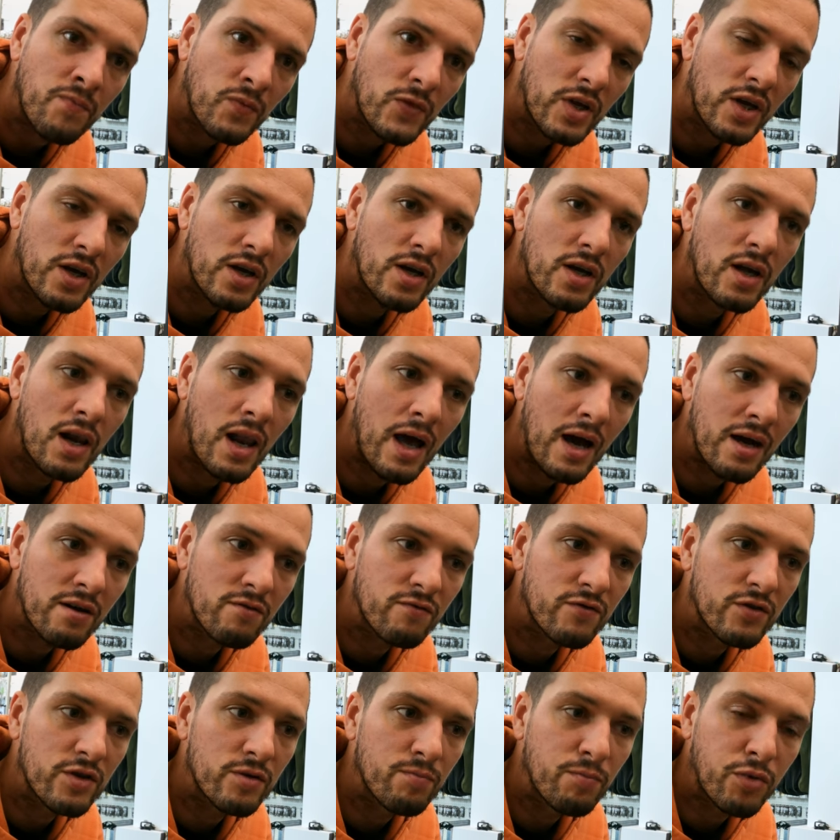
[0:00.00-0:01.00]
y,
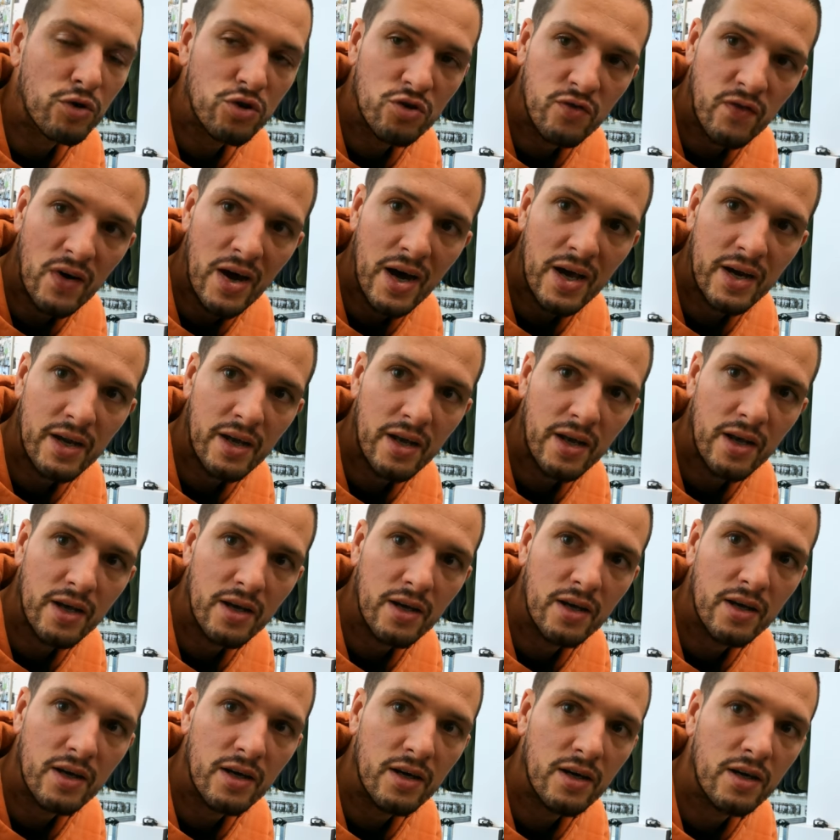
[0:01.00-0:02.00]
larwy,
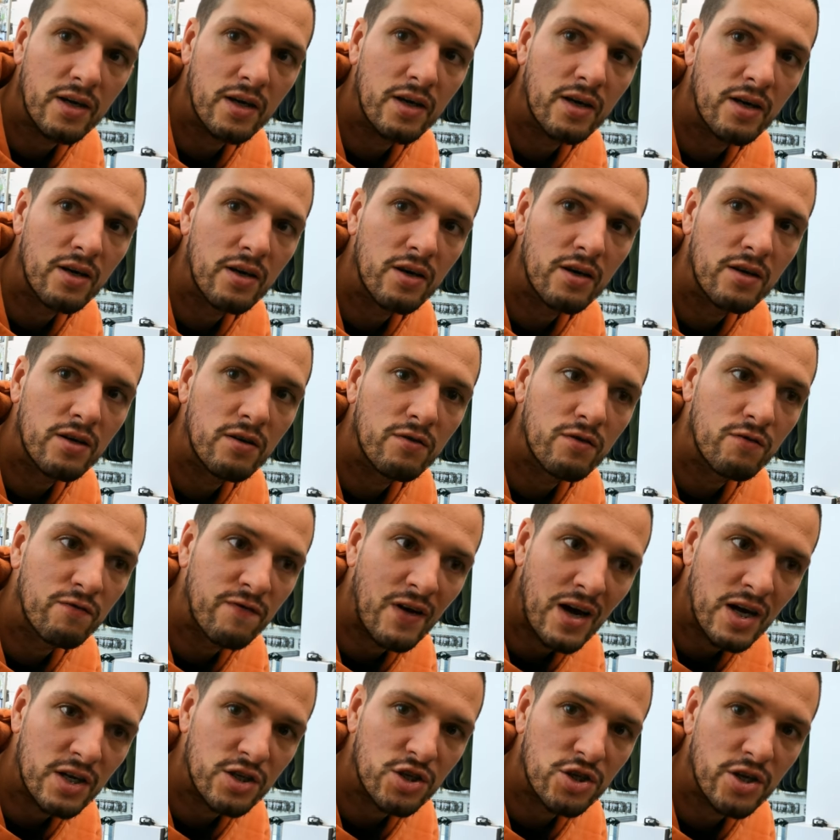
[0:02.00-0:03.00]
poczwarek,
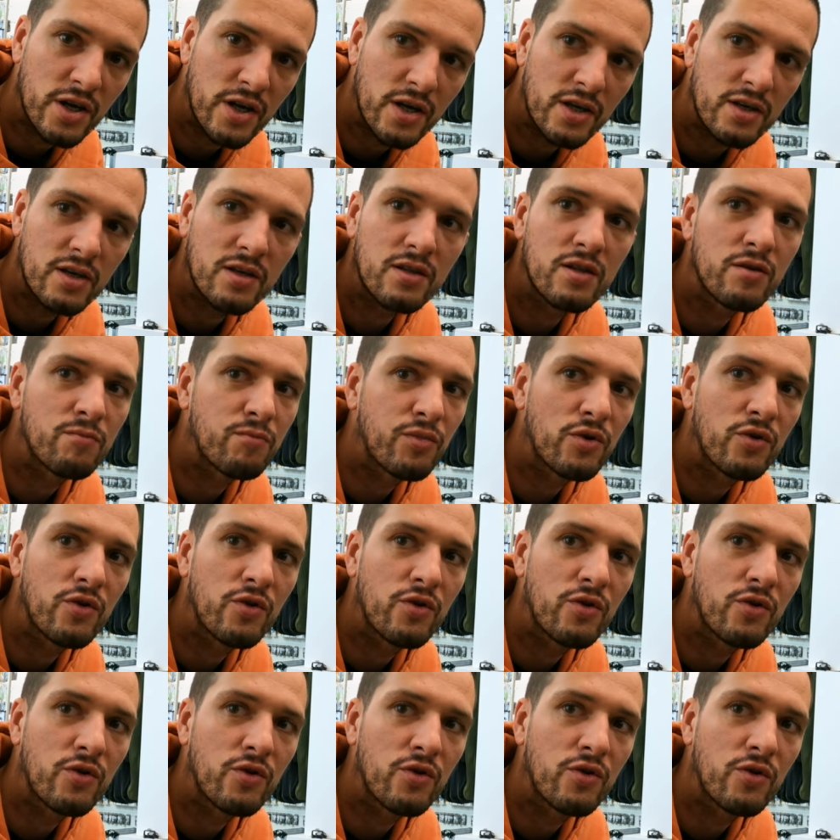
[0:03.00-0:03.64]
warzek i tym